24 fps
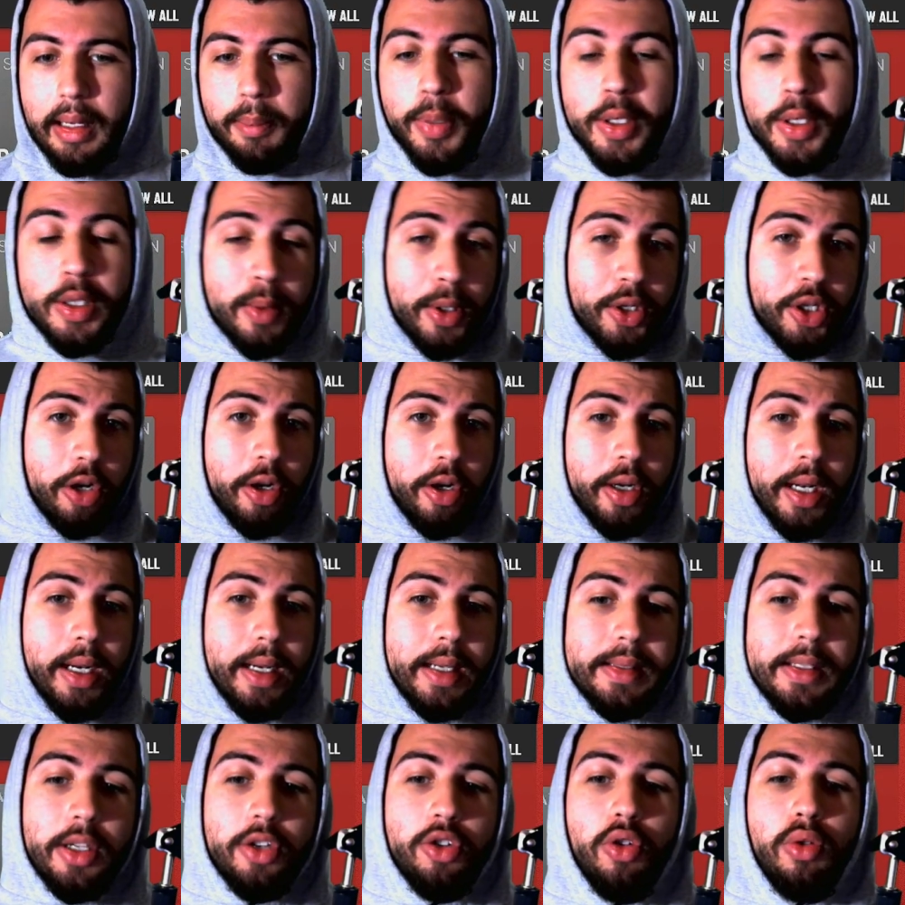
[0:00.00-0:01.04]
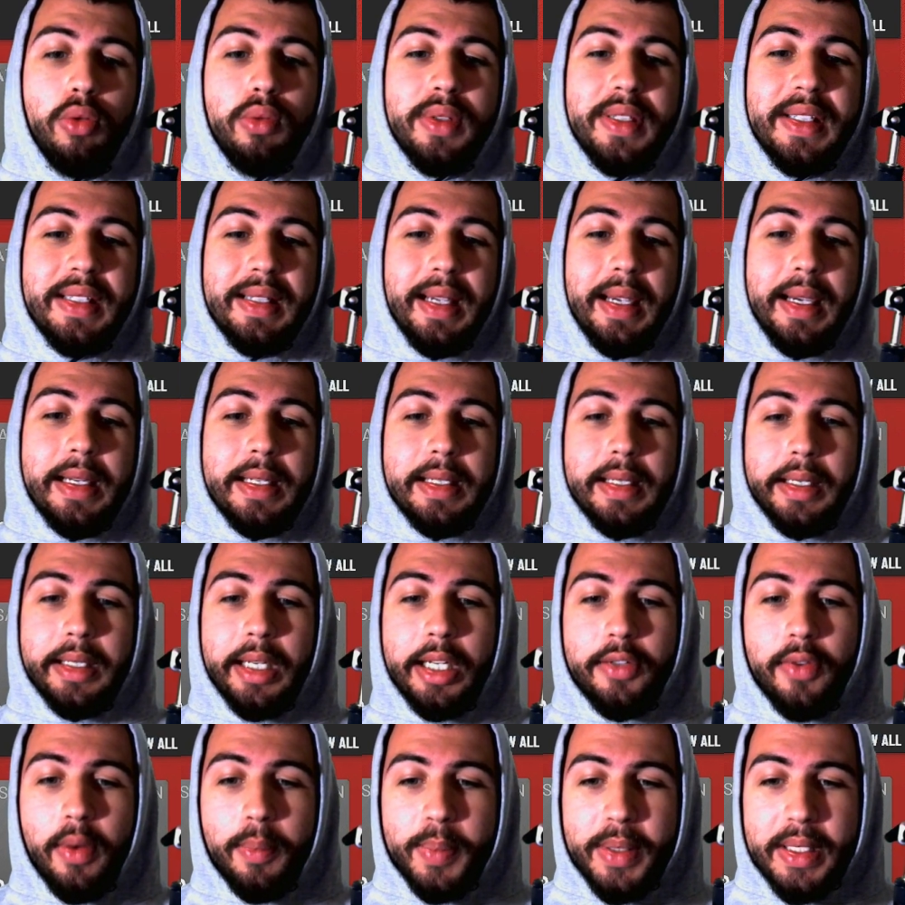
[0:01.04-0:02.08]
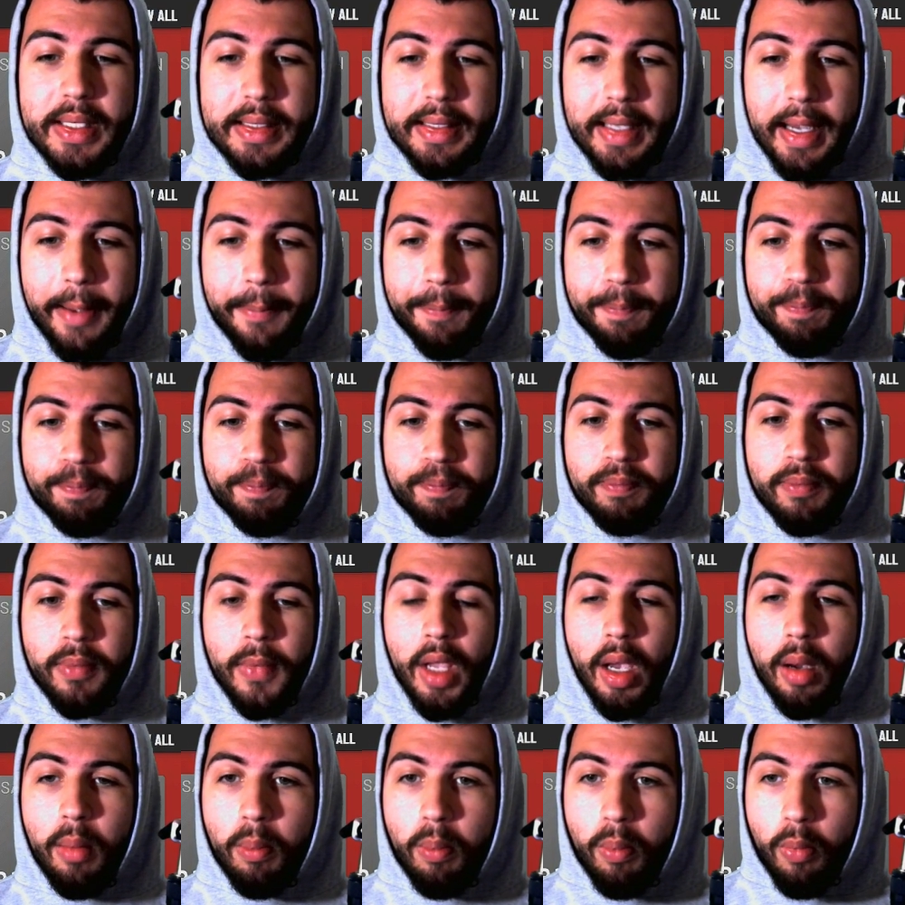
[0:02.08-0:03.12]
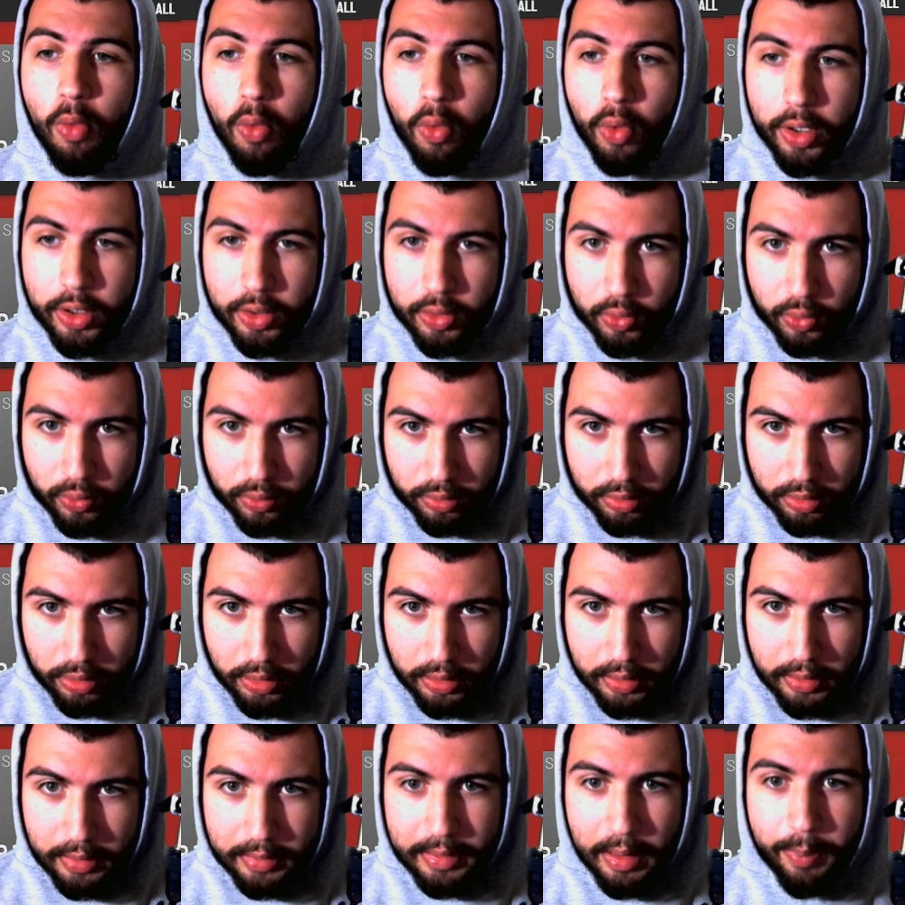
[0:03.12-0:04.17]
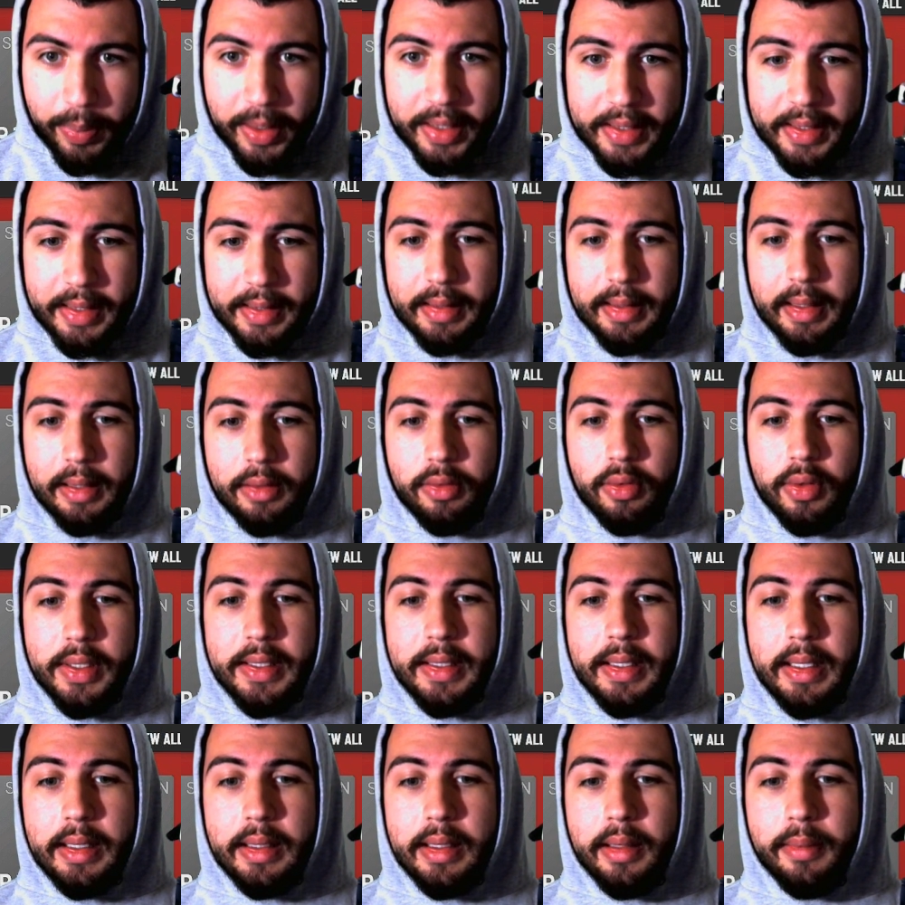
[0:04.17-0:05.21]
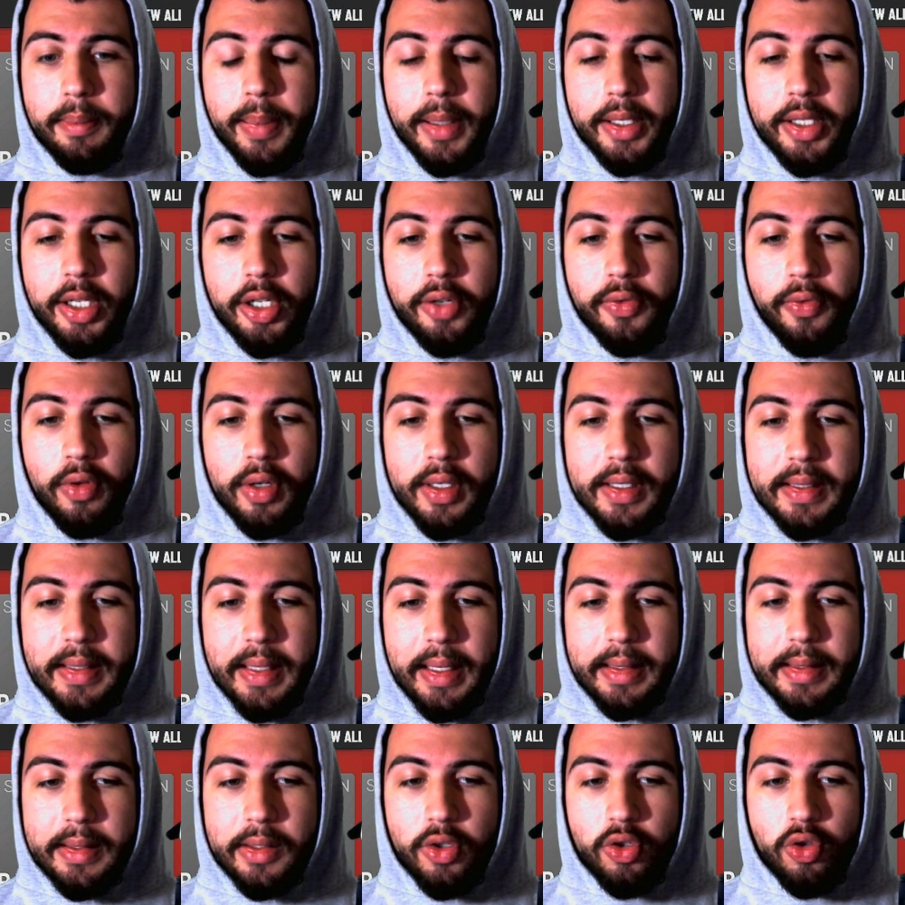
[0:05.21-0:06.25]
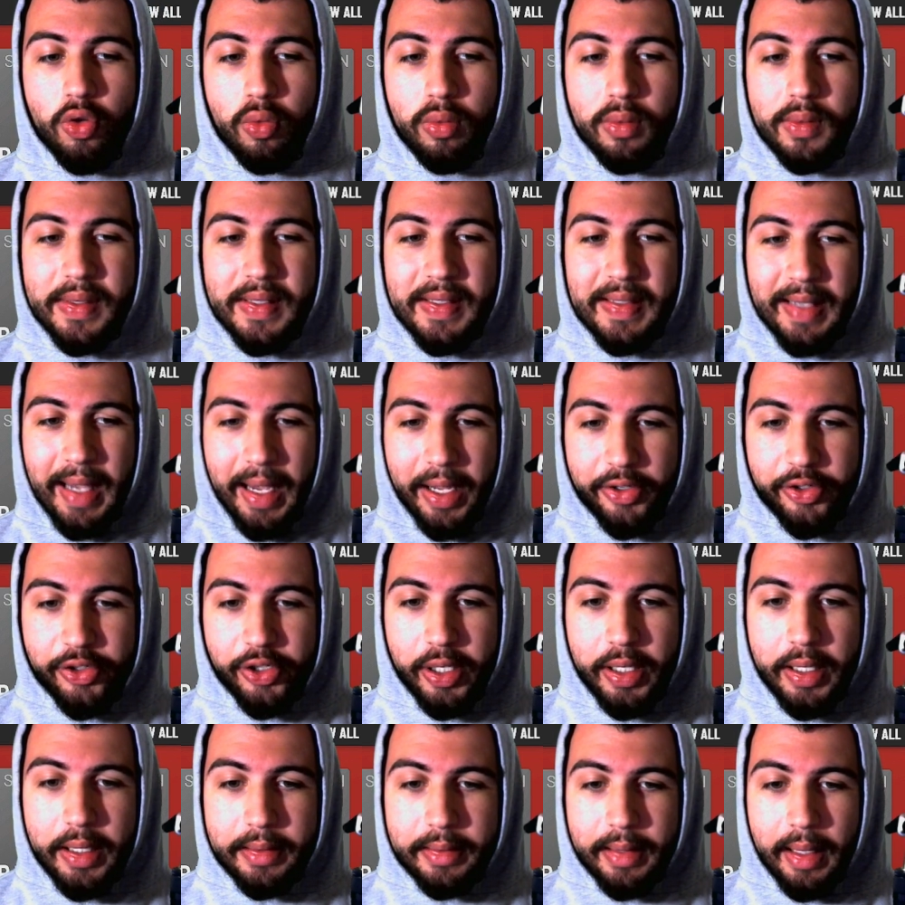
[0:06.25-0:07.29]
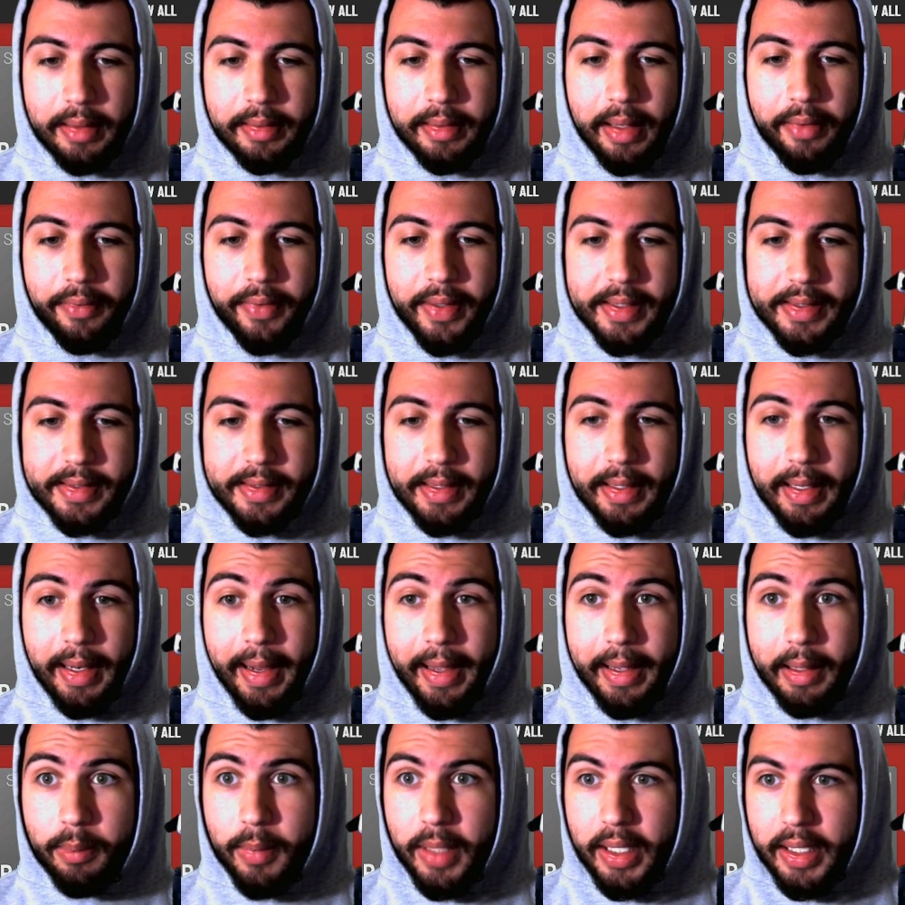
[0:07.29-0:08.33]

Principalmente agora nesse jogo 6 que a gente vai precisar muito da presença da torcida para a gente forçar esse jogo 7 e tentar vencer lá em